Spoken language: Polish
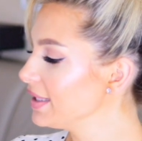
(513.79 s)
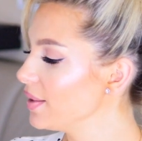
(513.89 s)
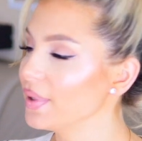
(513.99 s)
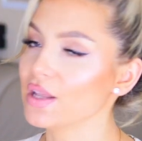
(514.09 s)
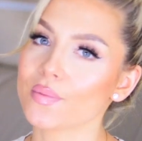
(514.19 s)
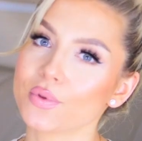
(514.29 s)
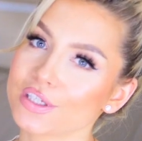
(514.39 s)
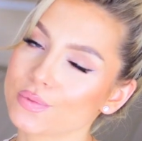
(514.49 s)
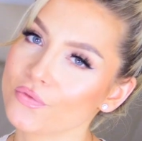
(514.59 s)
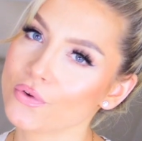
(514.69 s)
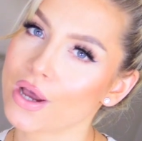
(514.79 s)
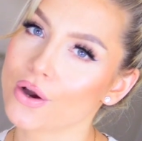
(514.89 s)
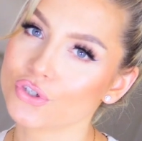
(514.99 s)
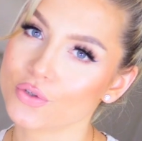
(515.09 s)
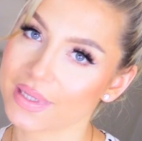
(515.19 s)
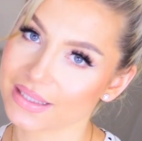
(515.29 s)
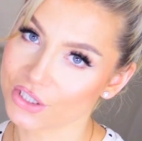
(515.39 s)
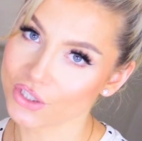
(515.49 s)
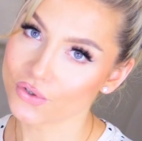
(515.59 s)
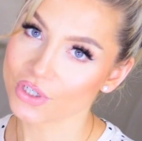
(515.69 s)
Nie będę Wam teraz mówiła, o czym jest
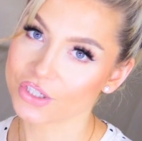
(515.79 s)
ta książka.